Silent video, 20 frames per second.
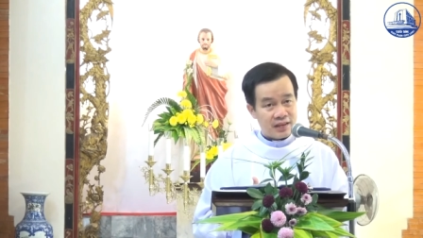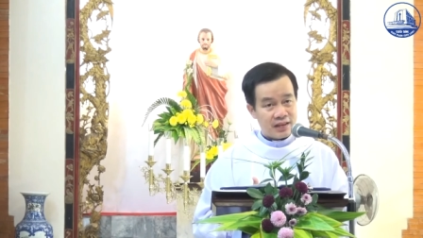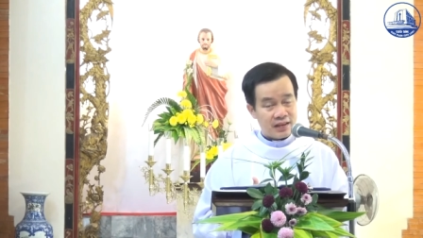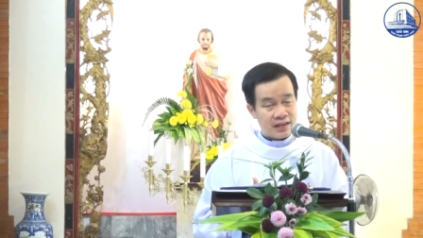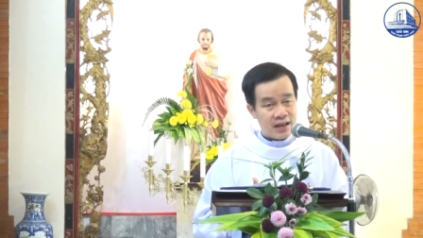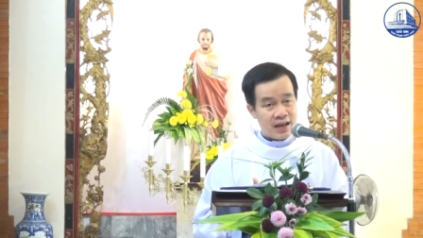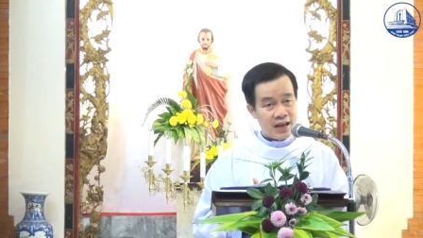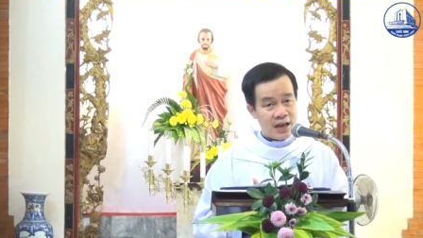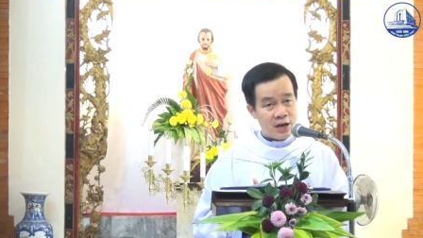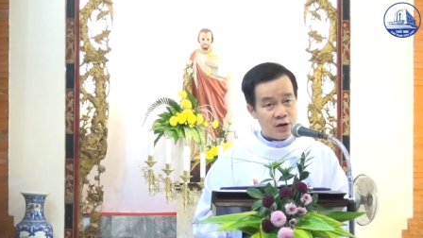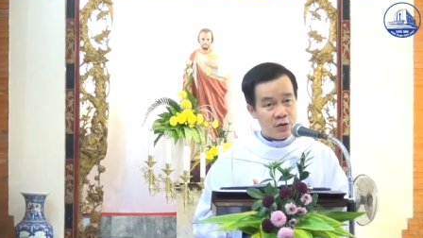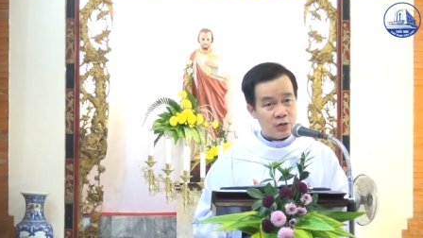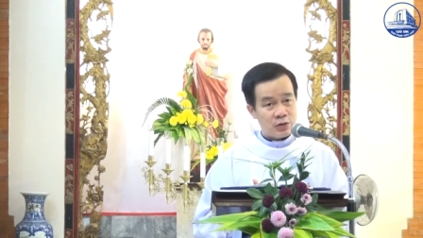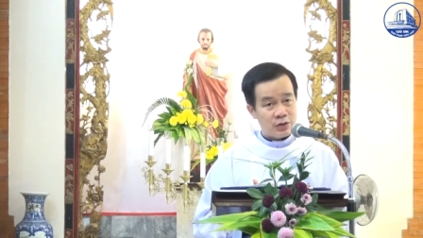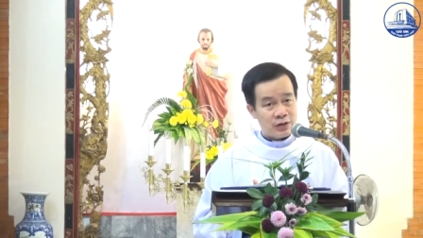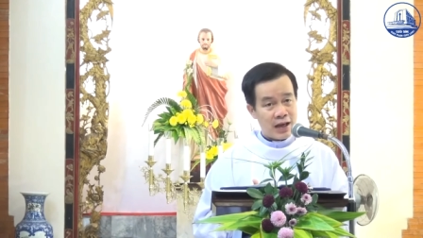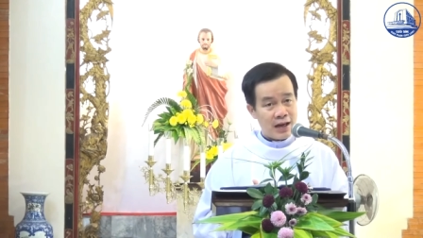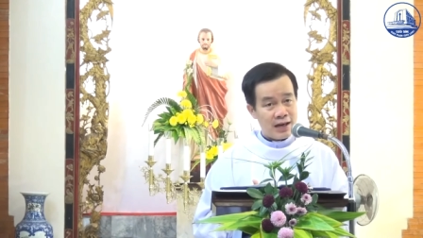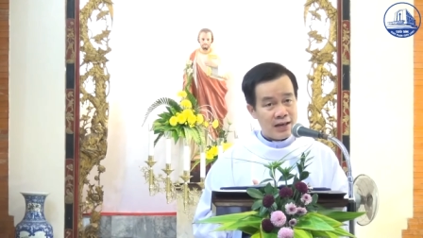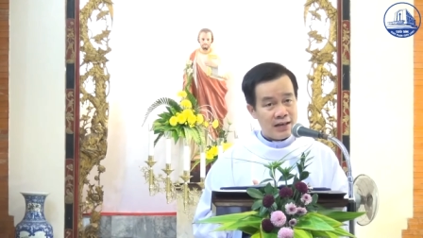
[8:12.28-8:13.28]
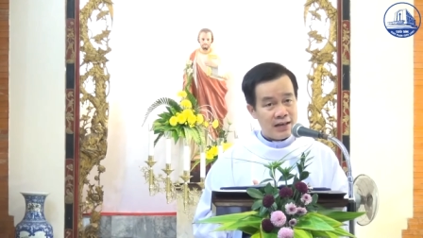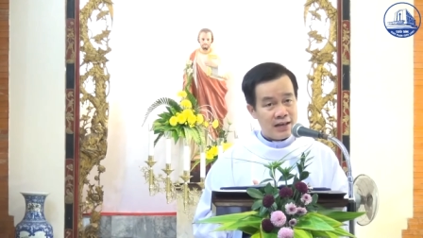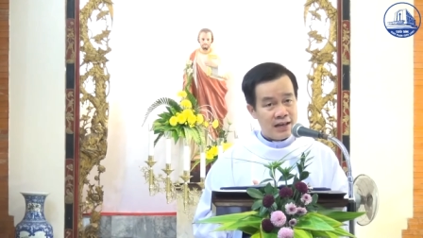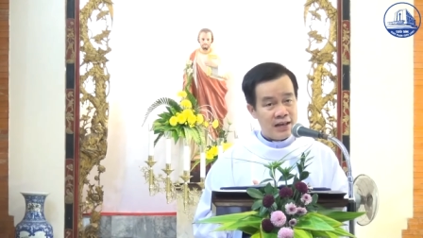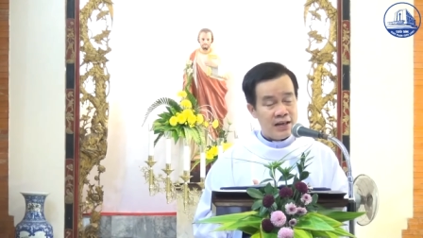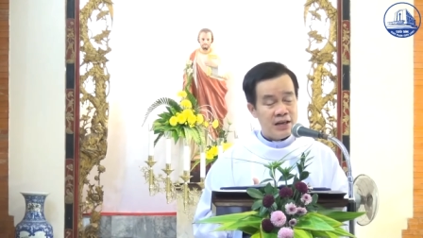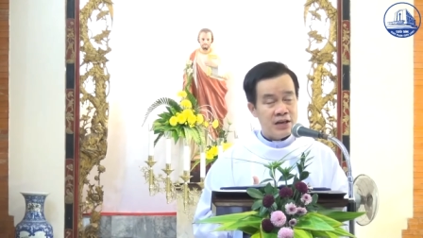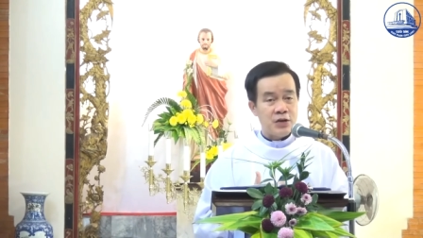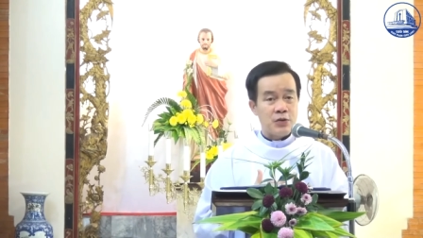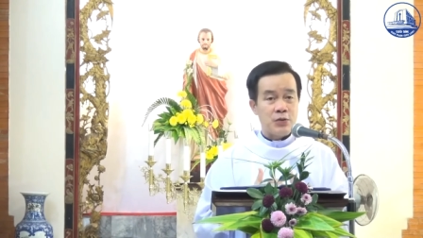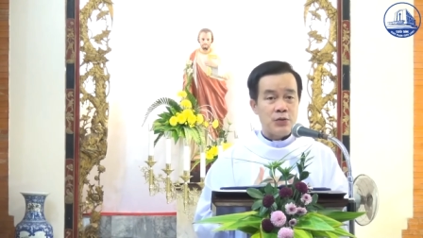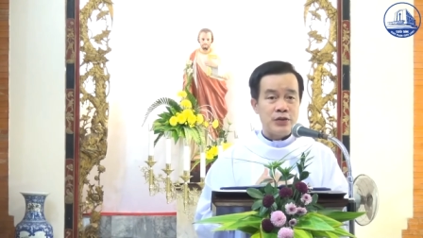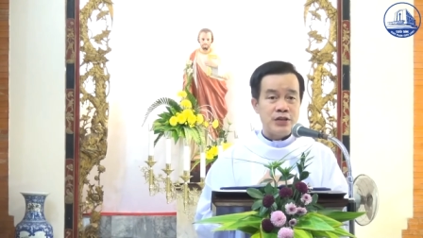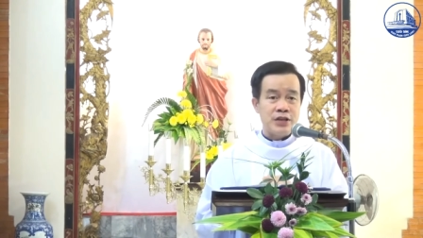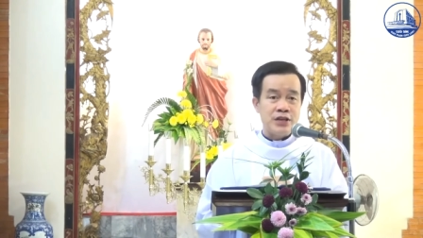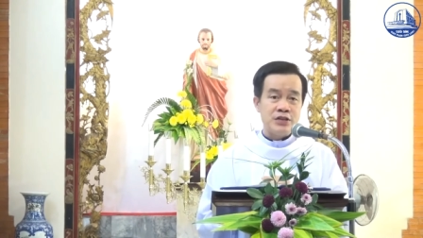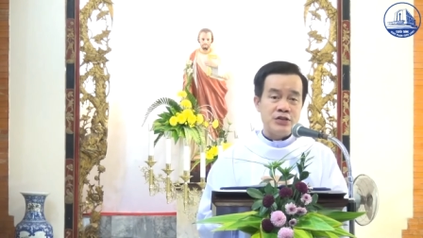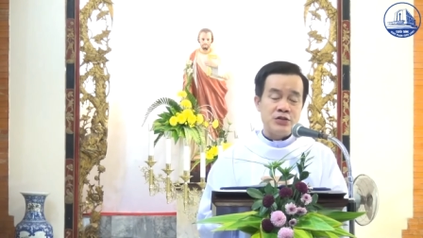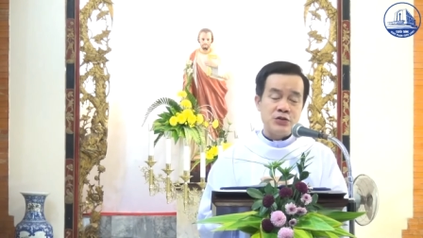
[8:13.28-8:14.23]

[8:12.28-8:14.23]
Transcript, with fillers: theo thánh ý của thiên